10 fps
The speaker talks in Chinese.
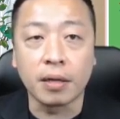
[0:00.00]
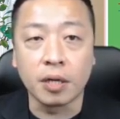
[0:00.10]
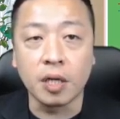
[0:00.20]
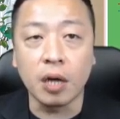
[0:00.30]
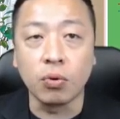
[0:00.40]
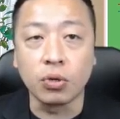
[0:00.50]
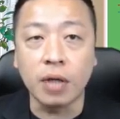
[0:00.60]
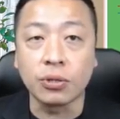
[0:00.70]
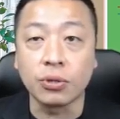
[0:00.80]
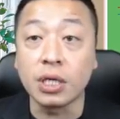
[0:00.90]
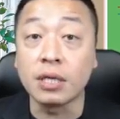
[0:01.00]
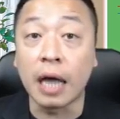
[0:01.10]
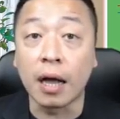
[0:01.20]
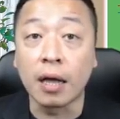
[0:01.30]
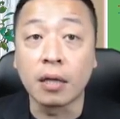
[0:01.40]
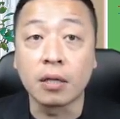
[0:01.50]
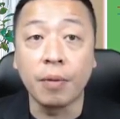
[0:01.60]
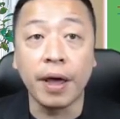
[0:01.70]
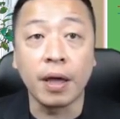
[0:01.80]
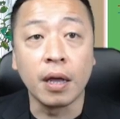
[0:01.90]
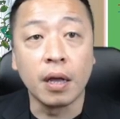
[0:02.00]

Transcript: 隔天我就大举进场，对不对？